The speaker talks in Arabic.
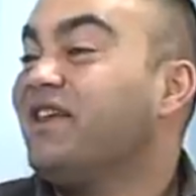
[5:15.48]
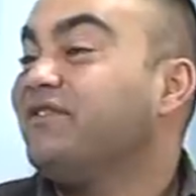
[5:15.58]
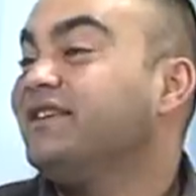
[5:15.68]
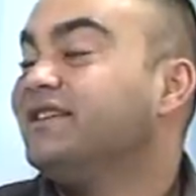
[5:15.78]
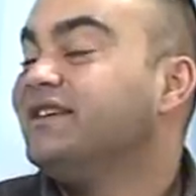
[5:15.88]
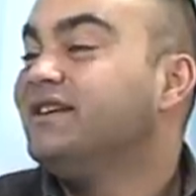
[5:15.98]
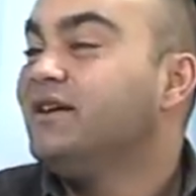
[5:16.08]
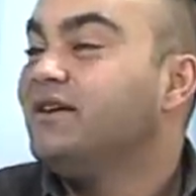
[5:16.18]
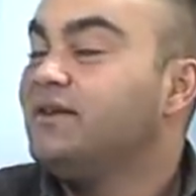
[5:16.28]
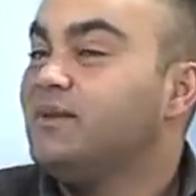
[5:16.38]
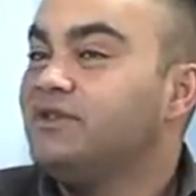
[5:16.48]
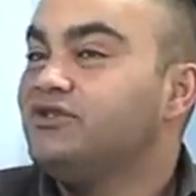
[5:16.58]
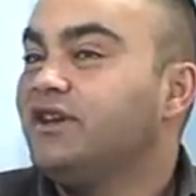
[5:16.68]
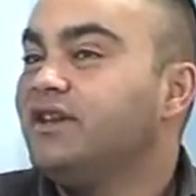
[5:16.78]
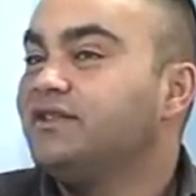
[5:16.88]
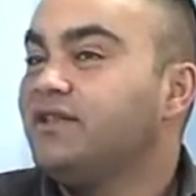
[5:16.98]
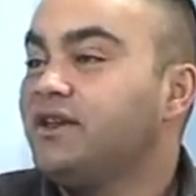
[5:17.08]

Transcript: حرفي آه، أوكي. لما تيجي تحكي انت